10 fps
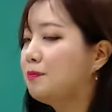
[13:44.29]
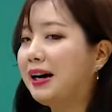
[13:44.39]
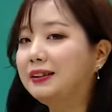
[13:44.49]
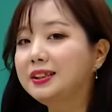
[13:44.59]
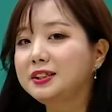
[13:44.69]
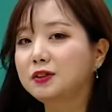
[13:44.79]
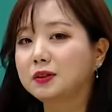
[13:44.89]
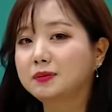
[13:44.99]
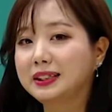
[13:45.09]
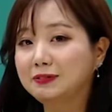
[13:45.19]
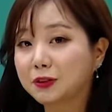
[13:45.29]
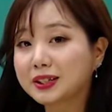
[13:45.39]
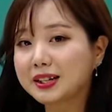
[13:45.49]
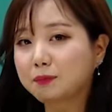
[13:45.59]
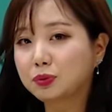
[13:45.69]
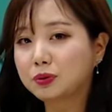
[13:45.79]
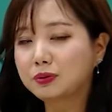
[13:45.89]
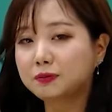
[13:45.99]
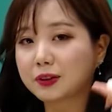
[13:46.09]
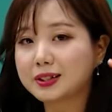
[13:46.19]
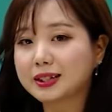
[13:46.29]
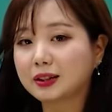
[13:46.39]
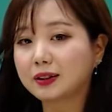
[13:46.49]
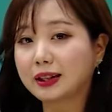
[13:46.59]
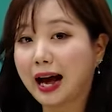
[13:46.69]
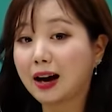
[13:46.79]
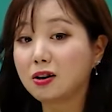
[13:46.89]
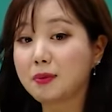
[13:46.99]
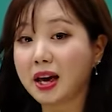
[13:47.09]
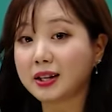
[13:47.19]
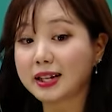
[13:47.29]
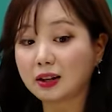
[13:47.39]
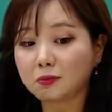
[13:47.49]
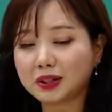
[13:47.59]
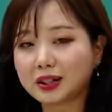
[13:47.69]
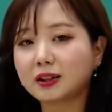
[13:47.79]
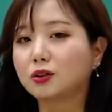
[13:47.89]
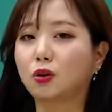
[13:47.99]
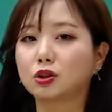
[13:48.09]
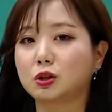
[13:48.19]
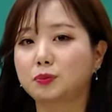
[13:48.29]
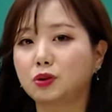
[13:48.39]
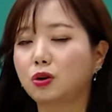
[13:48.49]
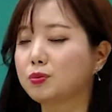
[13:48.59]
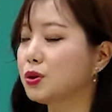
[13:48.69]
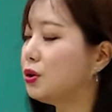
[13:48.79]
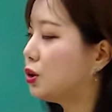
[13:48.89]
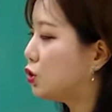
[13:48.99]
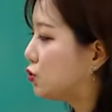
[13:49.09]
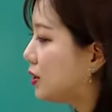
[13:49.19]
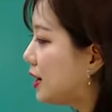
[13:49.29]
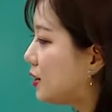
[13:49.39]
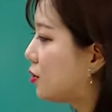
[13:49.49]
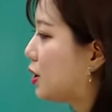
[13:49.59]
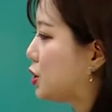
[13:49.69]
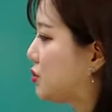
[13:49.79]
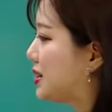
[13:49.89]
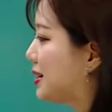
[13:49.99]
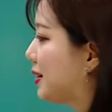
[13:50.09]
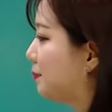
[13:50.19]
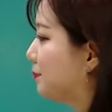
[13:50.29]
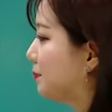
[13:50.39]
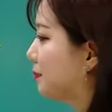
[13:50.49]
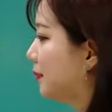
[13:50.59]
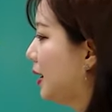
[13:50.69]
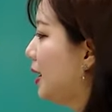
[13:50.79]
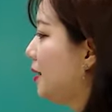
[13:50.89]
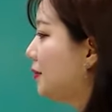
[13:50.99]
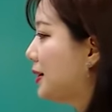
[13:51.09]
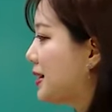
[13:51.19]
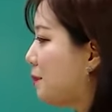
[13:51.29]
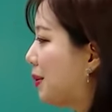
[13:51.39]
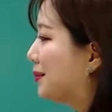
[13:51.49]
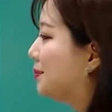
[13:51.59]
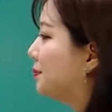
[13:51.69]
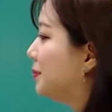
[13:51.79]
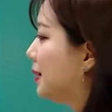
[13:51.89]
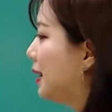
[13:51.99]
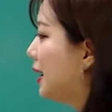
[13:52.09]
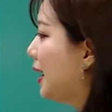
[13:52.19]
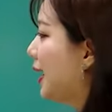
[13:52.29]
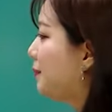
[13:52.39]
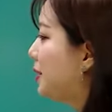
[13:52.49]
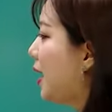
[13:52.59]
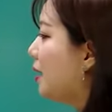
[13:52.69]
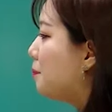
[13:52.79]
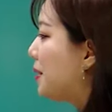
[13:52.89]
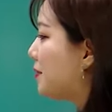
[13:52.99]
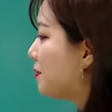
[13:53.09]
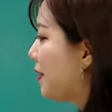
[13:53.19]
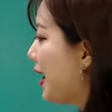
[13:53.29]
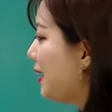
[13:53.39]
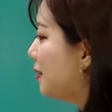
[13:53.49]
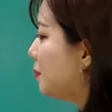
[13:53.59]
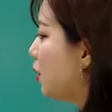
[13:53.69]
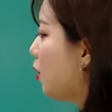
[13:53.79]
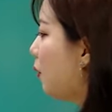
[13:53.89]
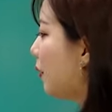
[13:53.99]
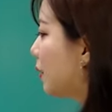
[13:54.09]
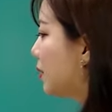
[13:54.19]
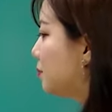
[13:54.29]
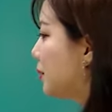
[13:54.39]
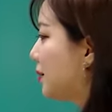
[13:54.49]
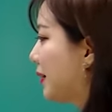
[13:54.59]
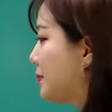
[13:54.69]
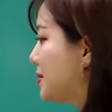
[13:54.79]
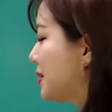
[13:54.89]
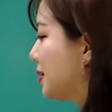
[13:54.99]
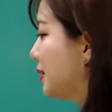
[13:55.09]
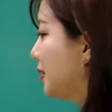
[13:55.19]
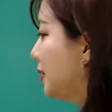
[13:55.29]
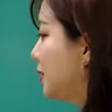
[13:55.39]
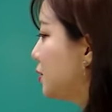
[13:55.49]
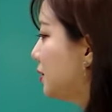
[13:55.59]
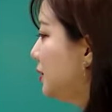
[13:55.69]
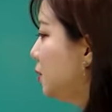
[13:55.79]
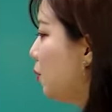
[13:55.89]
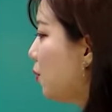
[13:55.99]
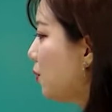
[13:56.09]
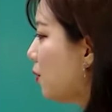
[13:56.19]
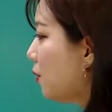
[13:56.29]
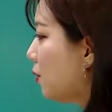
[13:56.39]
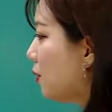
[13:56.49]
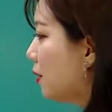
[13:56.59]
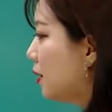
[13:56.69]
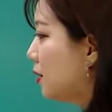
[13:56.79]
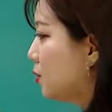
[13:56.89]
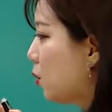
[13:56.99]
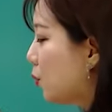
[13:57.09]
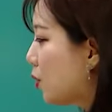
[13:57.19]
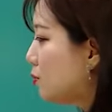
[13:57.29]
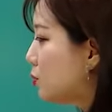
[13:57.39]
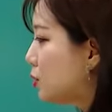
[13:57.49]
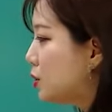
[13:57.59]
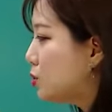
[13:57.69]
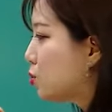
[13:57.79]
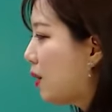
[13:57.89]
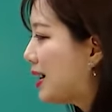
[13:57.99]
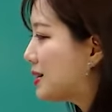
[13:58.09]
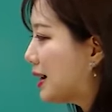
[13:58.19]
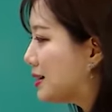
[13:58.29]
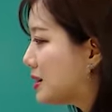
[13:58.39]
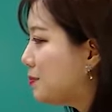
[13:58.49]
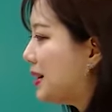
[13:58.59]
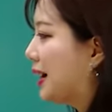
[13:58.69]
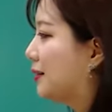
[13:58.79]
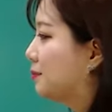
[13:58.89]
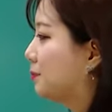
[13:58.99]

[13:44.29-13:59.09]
반드시 여러분 for example로 first, second 다음에 second 밑에다 넣으실 필요는 없어요. 이렇게 중간에 들어가실 수 있어요. For example, I'm not a big fan of horror programs. 저는 호러물을 좋아하지 않습니다.